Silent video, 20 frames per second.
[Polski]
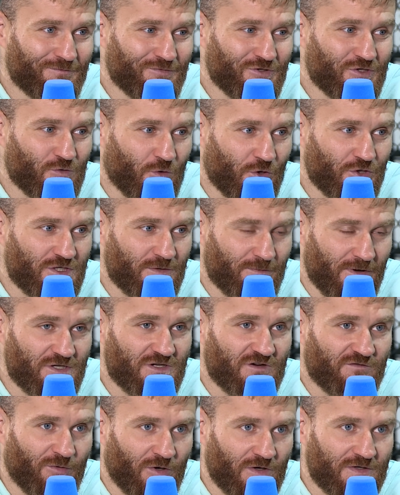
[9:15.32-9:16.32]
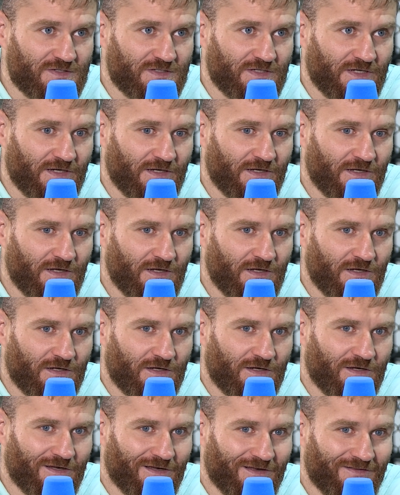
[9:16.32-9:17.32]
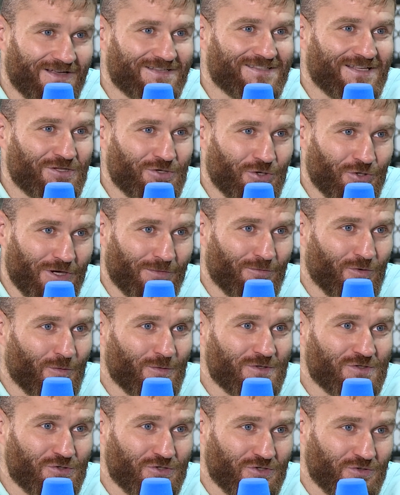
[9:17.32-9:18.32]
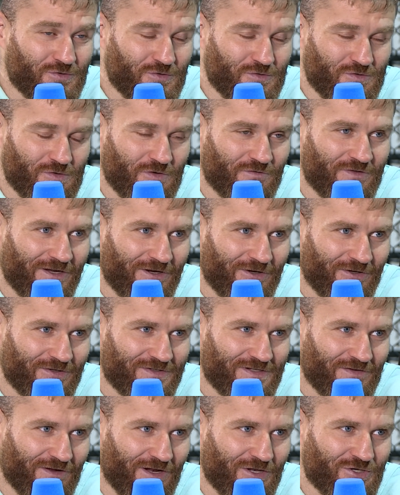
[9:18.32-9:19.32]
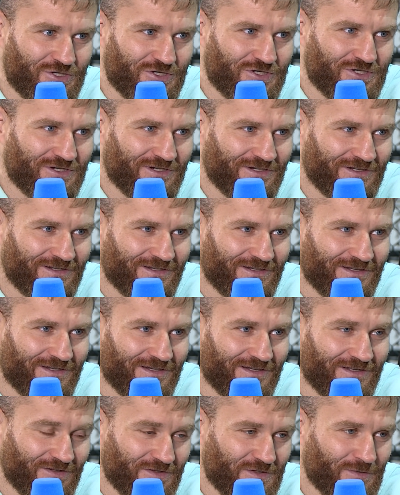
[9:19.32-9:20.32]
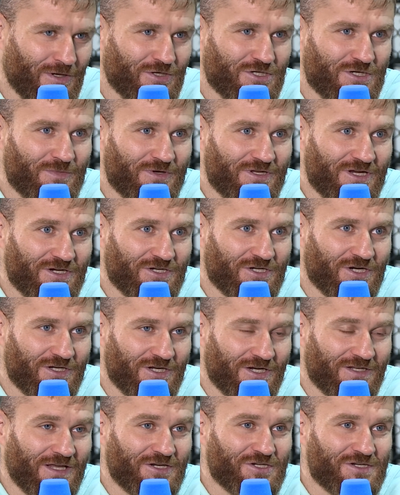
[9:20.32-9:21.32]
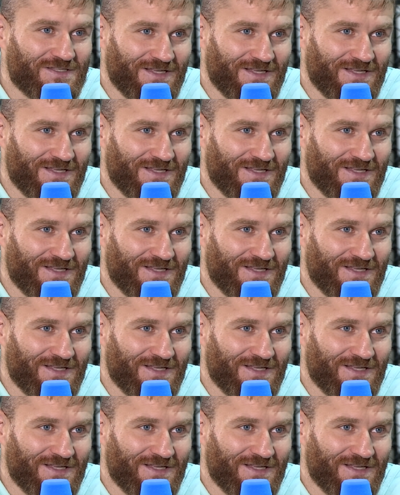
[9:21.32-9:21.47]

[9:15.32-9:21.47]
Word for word: przyszłości będzie w Polsce y, na stadionie, byłoby coś cudownego zawalczyć. Y, no zobaczymy, niech, się, niech tak się